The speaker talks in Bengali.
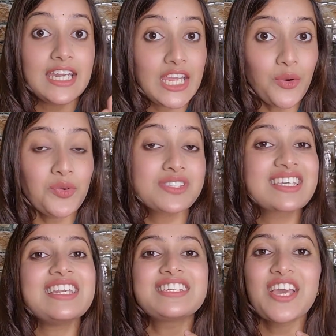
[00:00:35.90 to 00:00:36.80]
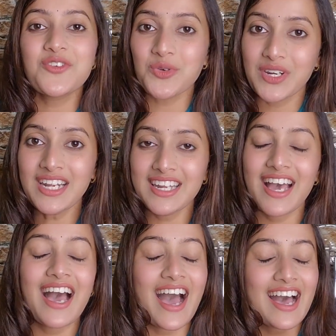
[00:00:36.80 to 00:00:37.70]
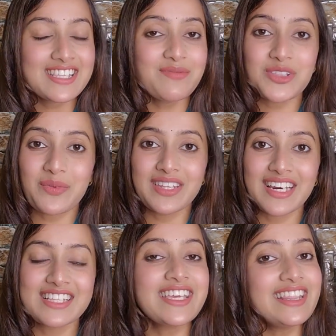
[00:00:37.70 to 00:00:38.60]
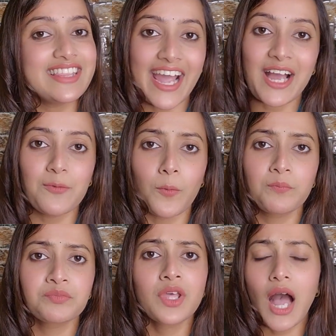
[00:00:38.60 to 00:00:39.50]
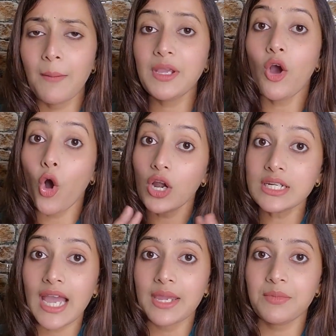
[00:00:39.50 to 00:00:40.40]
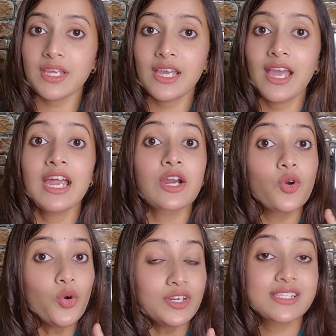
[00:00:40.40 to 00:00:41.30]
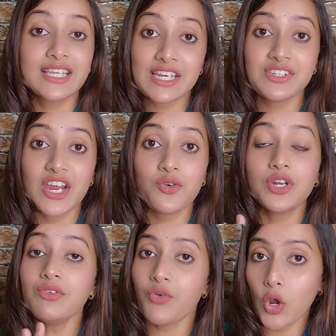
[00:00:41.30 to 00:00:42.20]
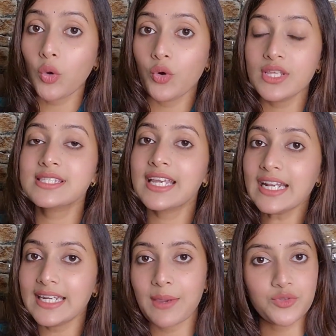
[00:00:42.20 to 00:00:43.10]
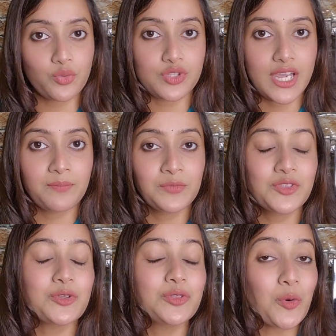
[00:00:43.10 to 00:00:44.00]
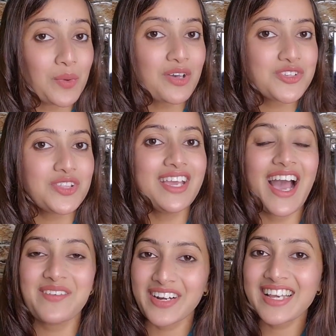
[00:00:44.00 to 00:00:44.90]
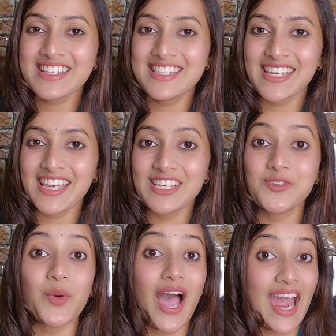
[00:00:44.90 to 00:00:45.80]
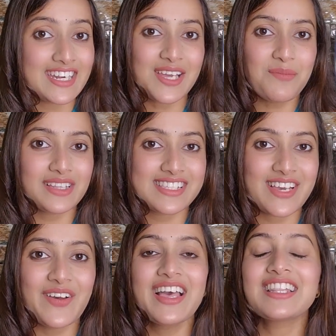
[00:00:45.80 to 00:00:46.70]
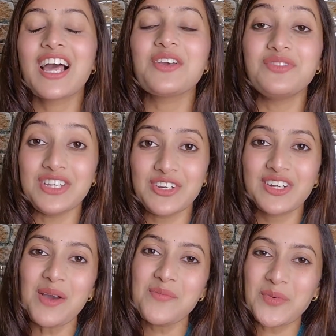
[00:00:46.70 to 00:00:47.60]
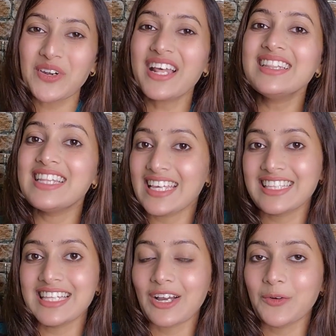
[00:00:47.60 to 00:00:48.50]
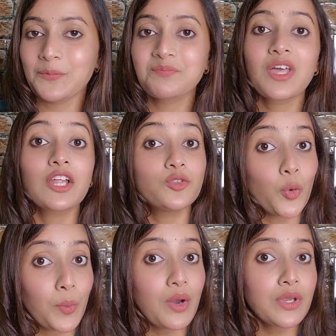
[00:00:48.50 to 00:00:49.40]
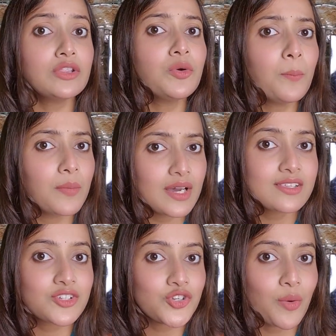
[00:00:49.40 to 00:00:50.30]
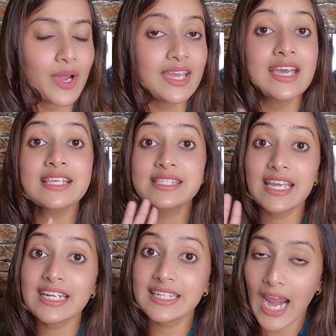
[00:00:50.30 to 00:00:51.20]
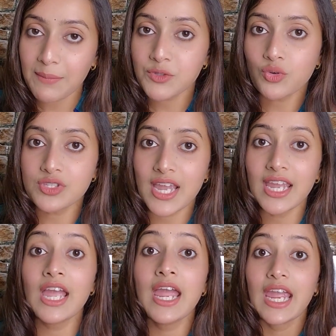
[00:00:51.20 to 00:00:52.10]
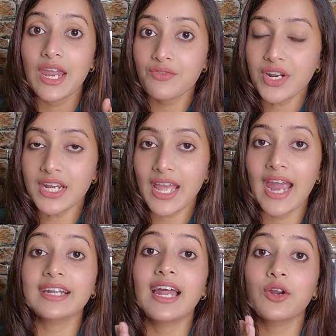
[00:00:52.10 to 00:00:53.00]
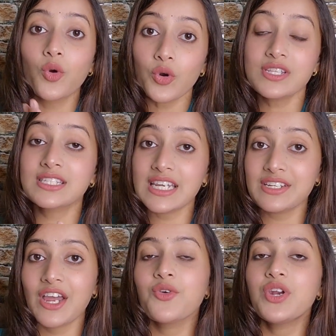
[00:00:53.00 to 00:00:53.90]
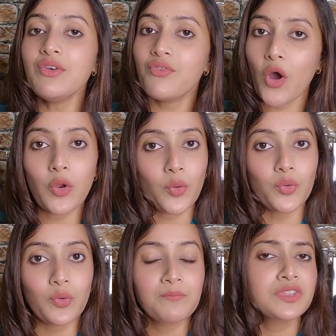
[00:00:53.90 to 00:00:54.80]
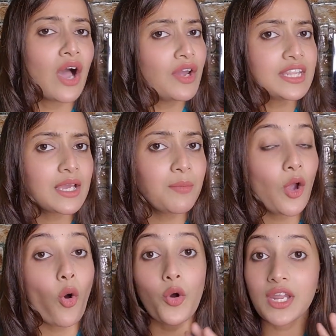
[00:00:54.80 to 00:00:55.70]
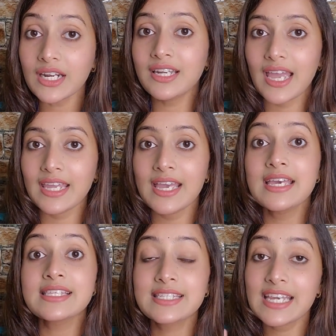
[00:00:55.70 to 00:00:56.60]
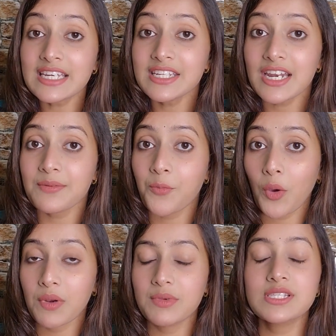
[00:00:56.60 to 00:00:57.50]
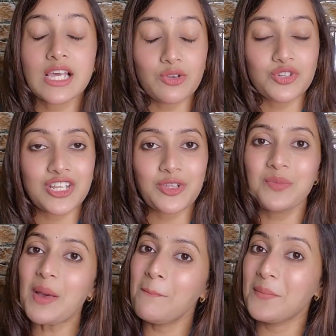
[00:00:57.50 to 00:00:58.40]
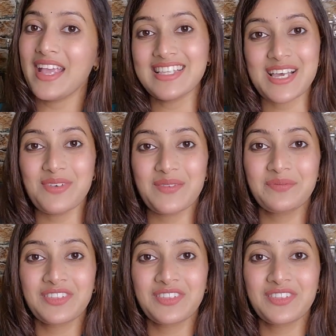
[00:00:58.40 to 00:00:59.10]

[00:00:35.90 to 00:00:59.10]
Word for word: নিউ স্কিন কেয়ার রুটিনটা আজ আমি তোমাদের কাছে দেখাবো আমি অল টাইমই গুড স্কিন কেয়ার রুটিন ফলো করি স্কিন টাইপস অনুযায়ী তো তোমরাও যদি আমার কাছ থেকে কিছু আইডিয়া পেতে চাও তাহলে ভিডিওটা পুরোটা দেখতে থাকো আর তোমরাও কিন্তু মাস্ট সবাই স্কিন টাইপস অনুযায়ী এভরিডে একটা গুড স্কিন কেয়ার রুটিন ফলো করো তাহলে দেখবে অনেকটাই স্কিন কেয়ারের প্রবলেমের সলিউশন তোমরা পেয়ে যাবে